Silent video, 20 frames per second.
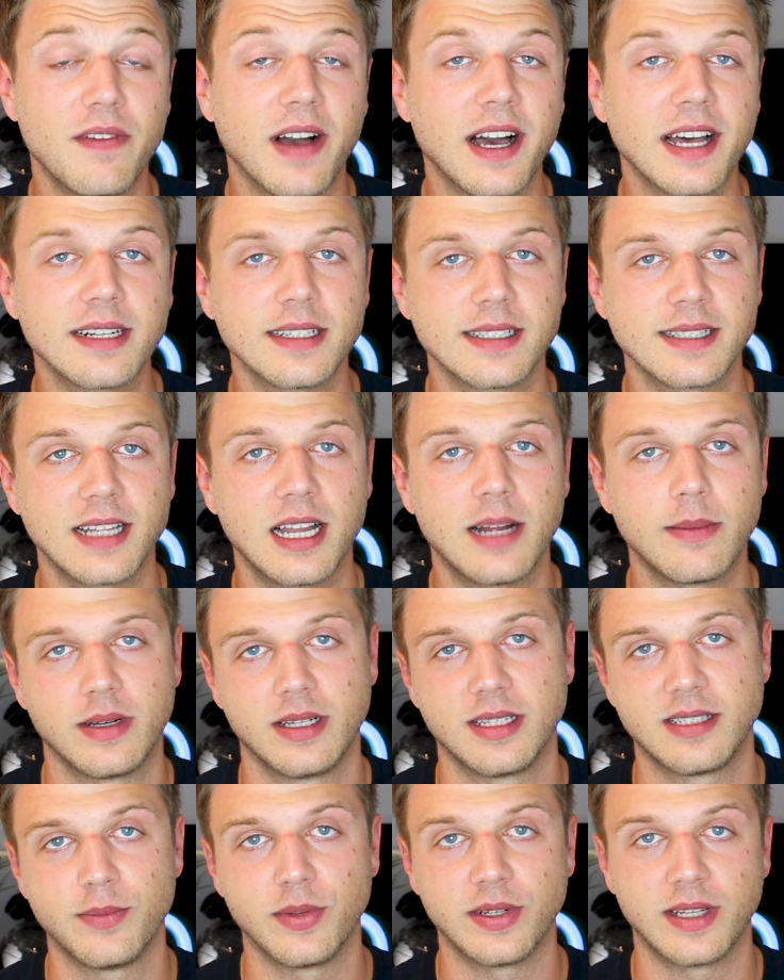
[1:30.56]
Wie war das
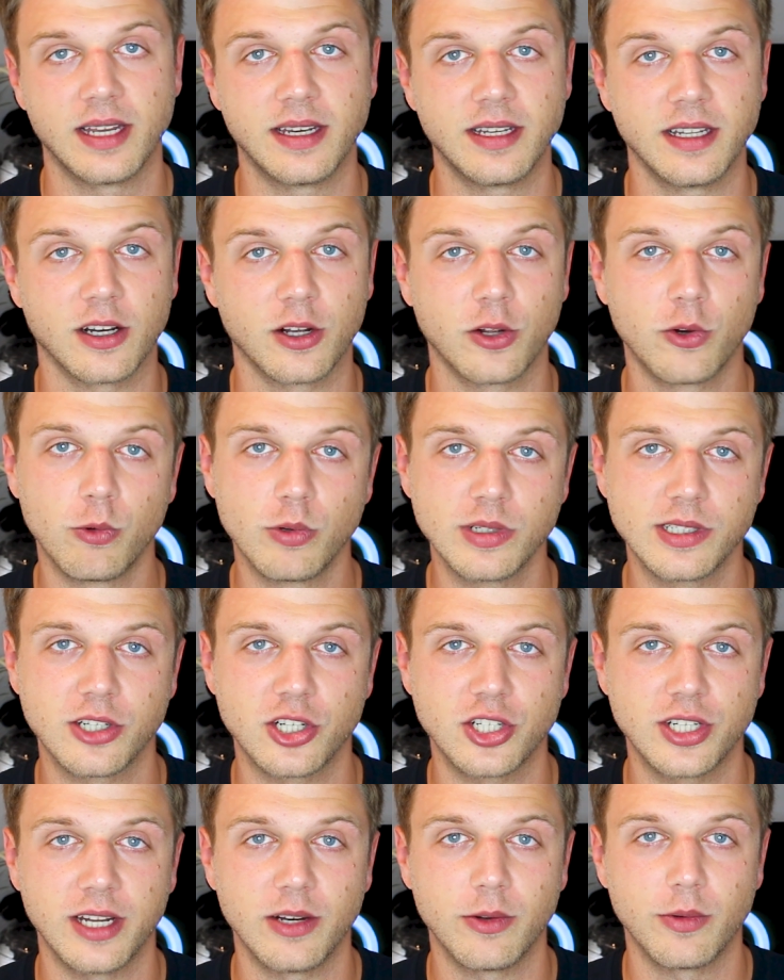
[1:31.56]
damals mit der
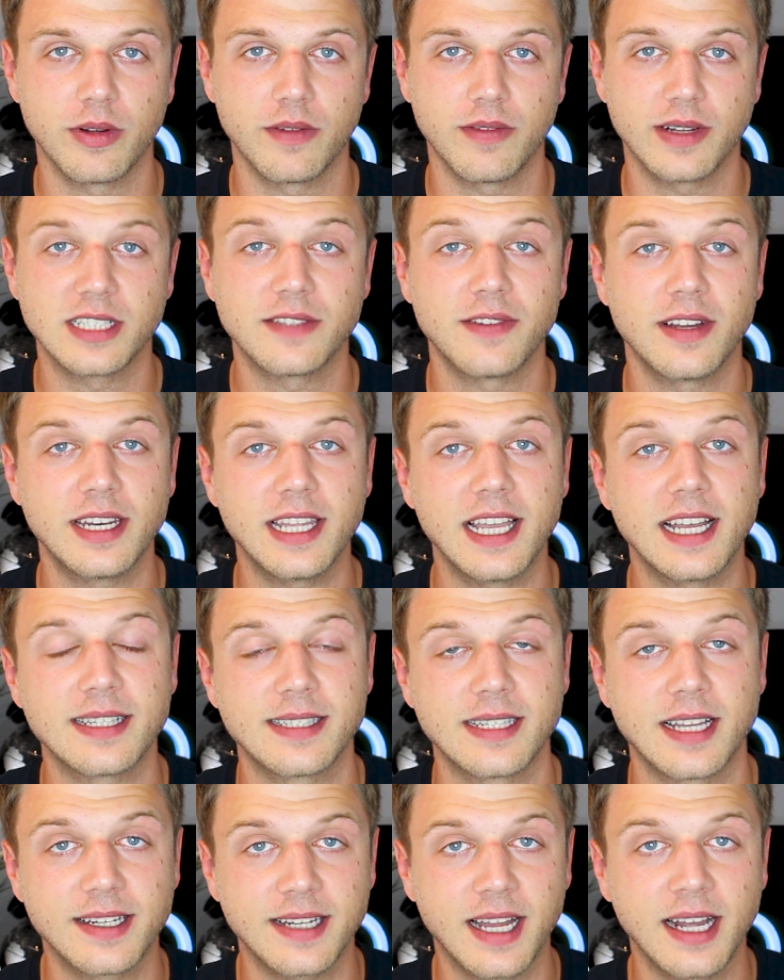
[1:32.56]
Diagnosestellung? Was waren die
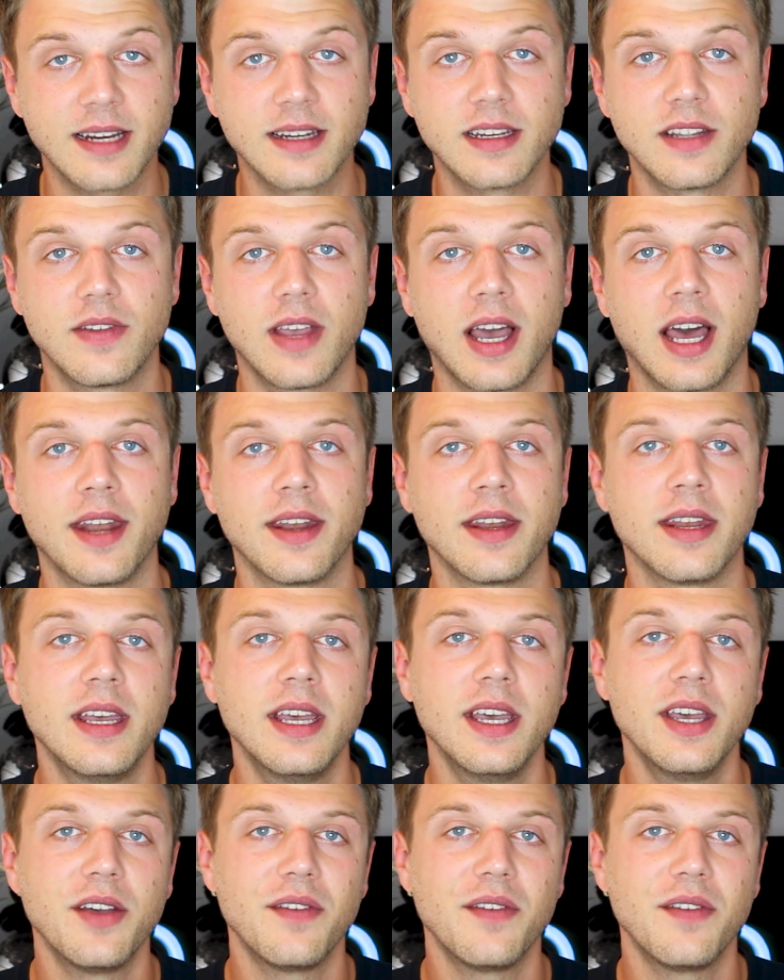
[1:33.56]
ersten Gedanken, die wir hatten?